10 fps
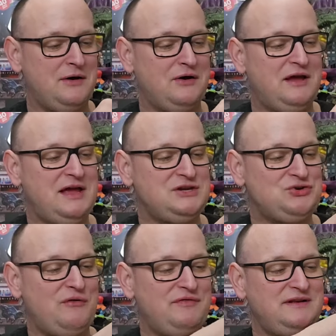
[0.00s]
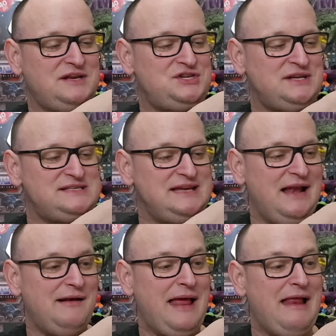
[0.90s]
Okay, ich hoffe nicht, dass die
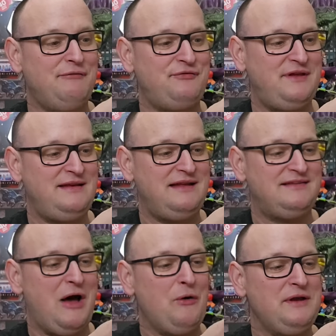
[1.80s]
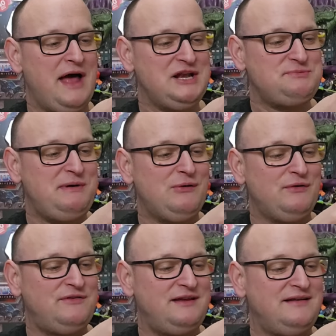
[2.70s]
11 Cent jetzt auch eine
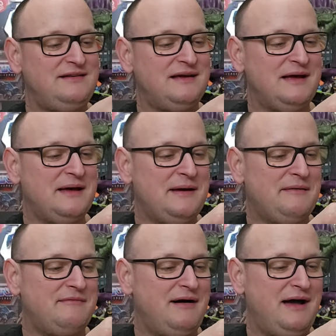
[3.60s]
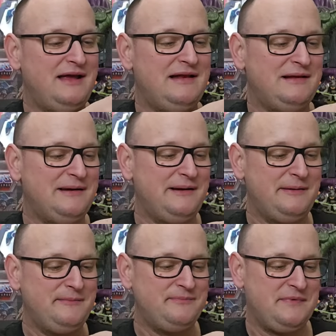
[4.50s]
Anspielung sind, weil, ähm,